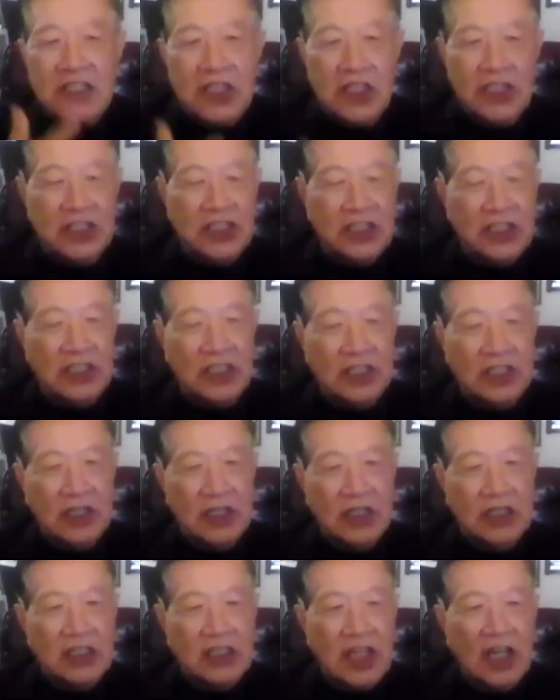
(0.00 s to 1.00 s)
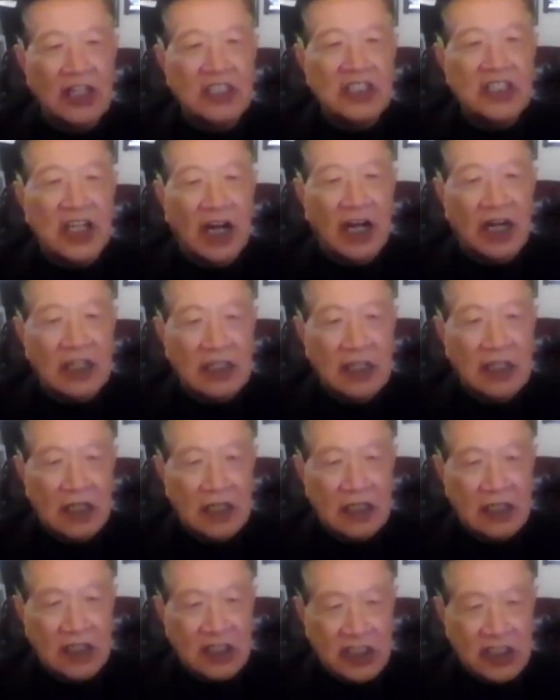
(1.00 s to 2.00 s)
自己喷枪
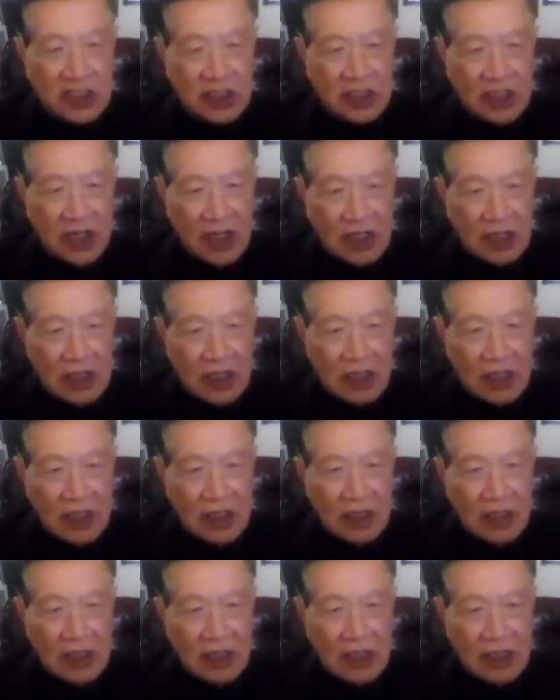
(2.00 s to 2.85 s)
死了，